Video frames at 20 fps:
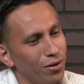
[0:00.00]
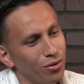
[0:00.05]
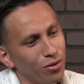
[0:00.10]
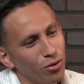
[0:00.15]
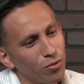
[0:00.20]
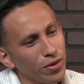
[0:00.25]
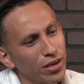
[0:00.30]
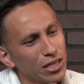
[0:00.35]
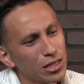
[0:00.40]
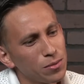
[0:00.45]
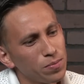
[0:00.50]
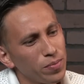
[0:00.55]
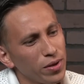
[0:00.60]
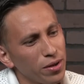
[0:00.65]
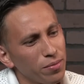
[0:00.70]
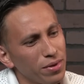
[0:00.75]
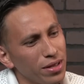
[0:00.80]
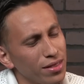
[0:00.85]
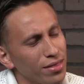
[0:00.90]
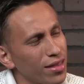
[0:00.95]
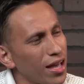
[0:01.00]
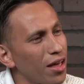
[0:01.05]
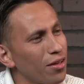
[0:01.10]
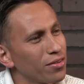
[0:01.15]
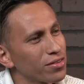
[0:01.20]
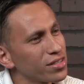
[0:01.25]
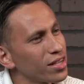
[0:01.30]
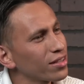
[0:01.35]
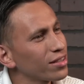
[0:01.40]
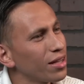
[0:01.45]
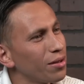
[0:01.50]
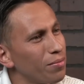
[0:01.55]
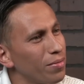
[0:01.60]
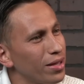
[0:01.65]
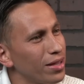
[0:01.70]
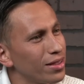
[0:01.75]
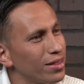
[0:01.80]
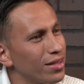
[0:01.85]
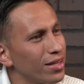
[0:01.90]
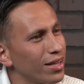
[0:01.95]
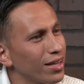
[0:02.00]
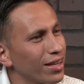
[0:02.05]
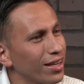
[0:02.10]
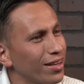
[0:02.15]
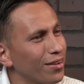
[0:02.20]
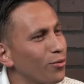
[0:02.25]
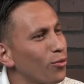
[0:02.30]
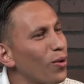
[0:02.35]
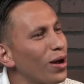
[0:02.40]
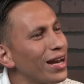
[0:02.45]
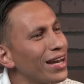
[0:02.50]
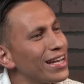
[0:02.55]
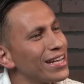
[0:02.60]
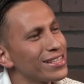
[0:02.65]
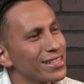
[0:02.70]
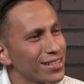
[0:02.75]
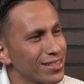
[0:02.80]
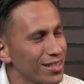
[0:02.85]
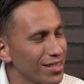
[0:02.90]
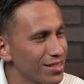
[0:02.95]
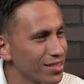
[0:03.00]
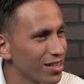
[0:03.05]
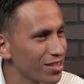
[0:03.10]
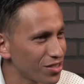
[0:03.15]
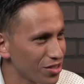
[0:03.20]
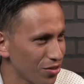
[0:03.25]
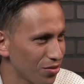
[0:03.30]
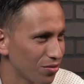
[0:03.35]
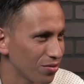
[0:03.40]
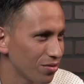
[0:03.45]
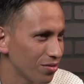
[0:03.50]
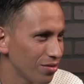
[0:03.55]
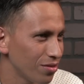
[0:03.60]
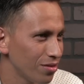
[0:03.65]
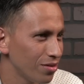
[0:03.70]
no había experimentado exactamente cuál es esa sensación,